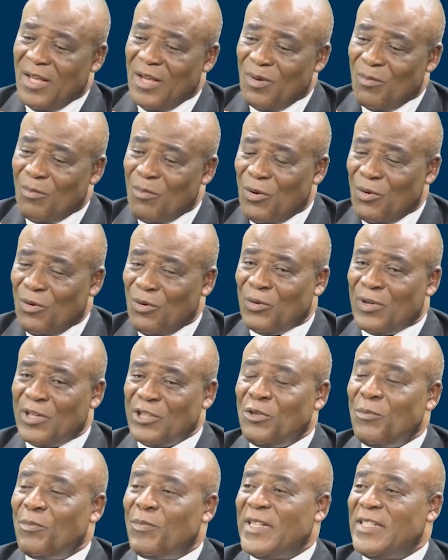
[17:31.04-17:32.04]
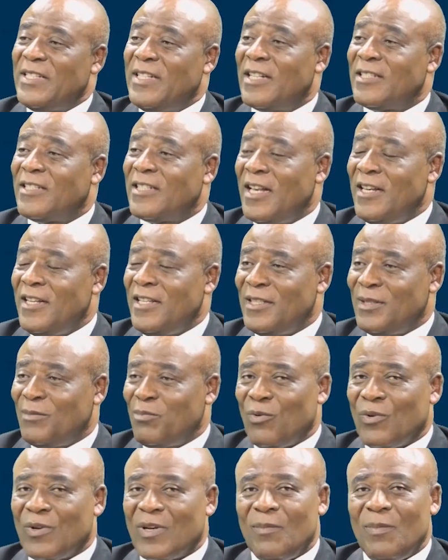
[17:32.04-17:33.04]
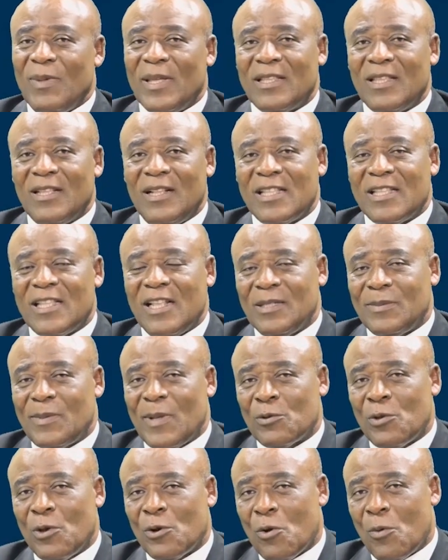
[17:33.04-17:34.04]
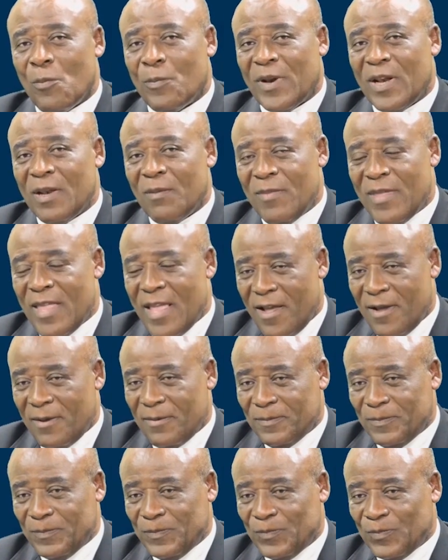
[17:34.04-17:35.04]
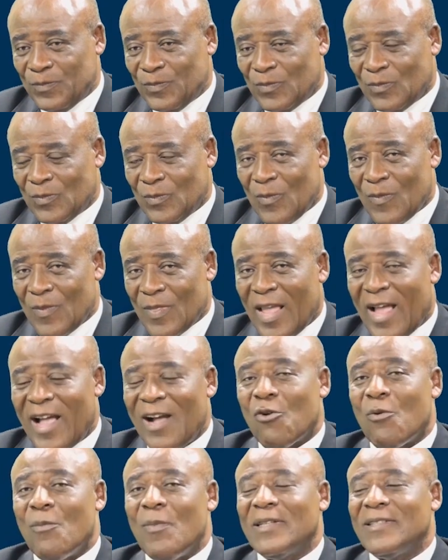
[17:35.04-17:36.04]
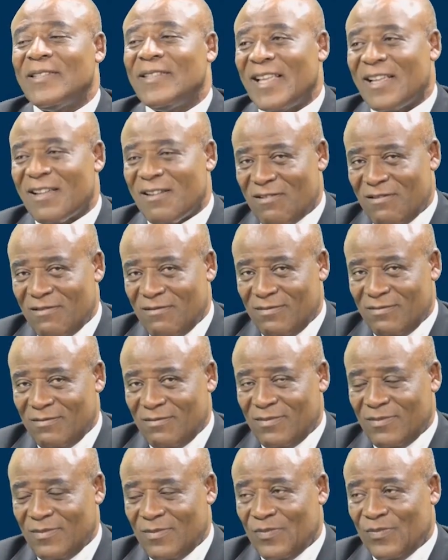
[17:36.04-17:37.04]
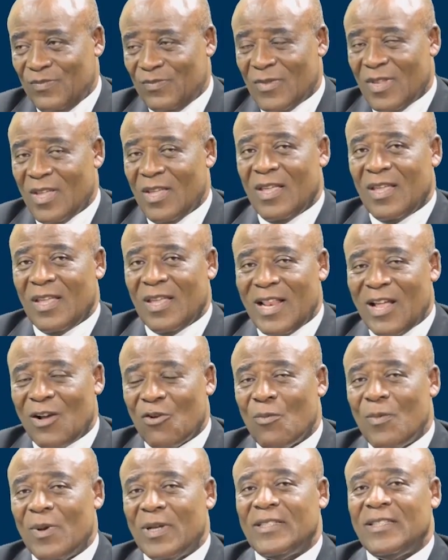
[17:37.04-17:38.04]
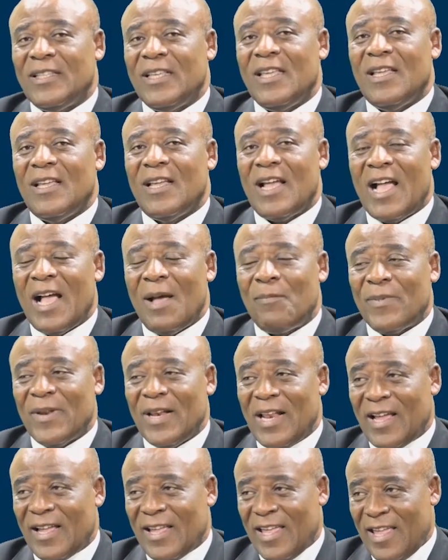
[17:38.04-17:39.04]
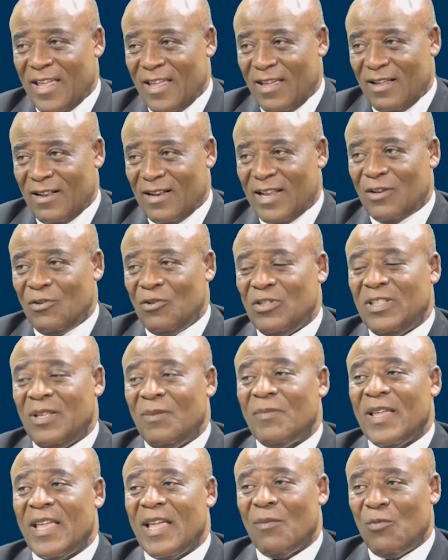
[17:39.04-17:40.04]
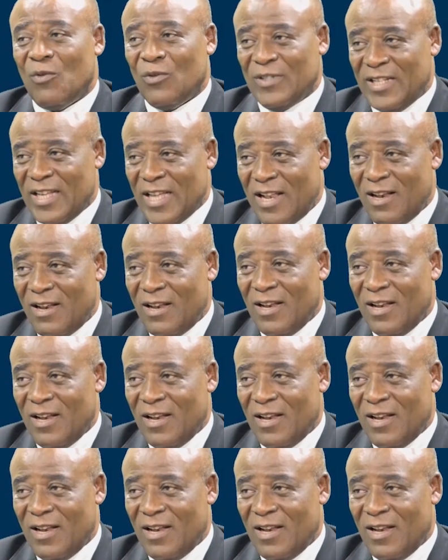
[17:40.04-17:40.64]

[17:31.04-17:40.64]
Bon, le régime présidentialiste, pour que les téléspectateurs comprennent bien, a commencé quand Il a commencé après la guerre, la Deuxième Guerre mondiale,